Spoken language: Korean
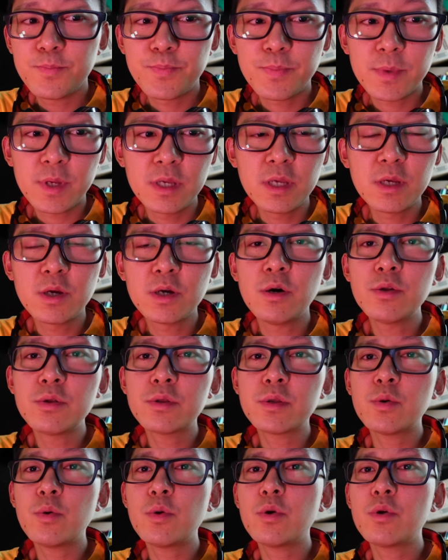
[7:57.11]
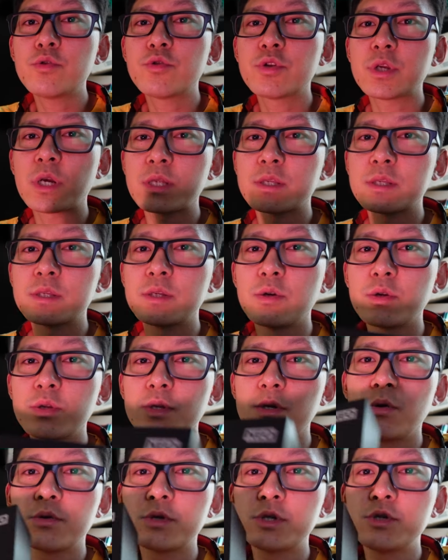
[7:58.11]
그러니까 이 컨트롤러도 자,
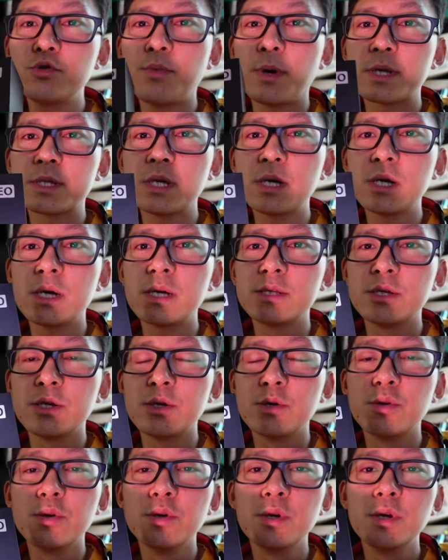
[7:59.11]
역시도 마찬가지예요.